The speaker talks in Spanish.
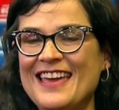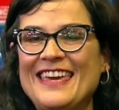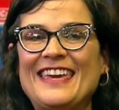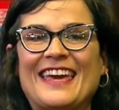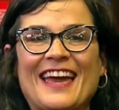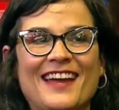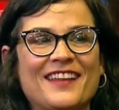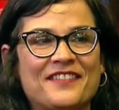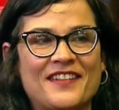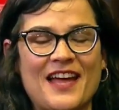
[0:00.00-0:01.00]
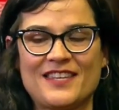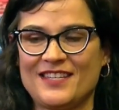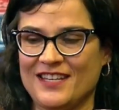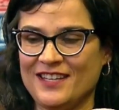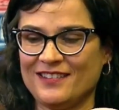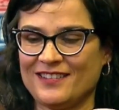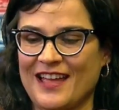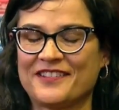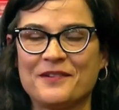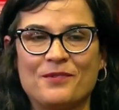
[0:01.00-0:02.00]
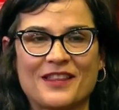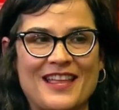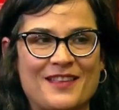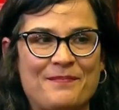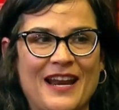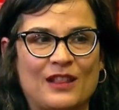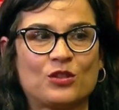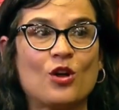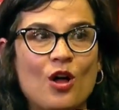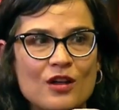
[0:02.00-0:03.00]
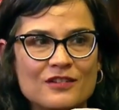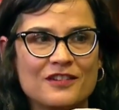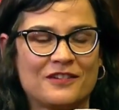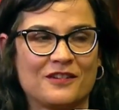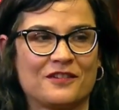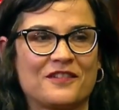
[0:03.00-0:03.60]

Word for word: y que él esté allí es importante para todos nosotros.